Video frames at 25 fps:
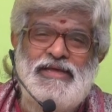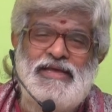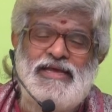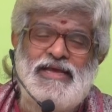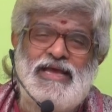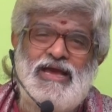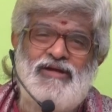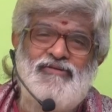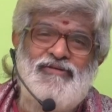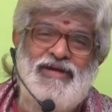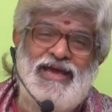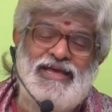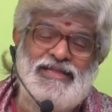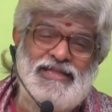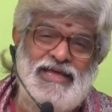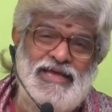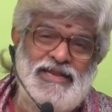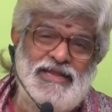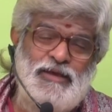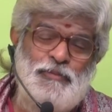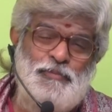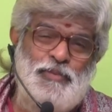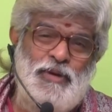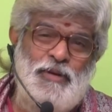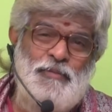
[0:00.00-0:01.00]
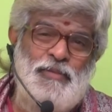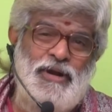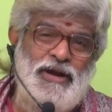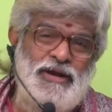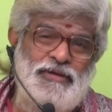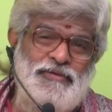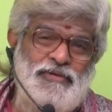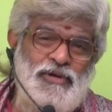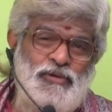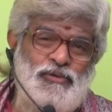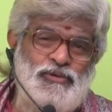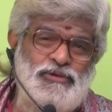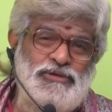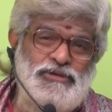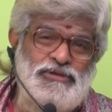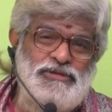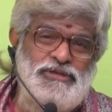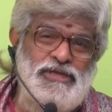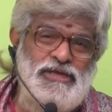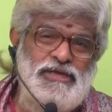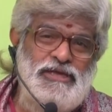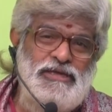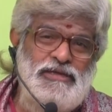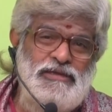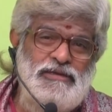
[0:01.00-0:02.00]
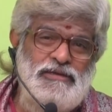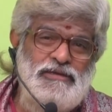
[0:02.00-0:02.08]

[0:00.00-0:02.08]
ఇంకా వేదానికి ప్రమాణం ఏముంటుంది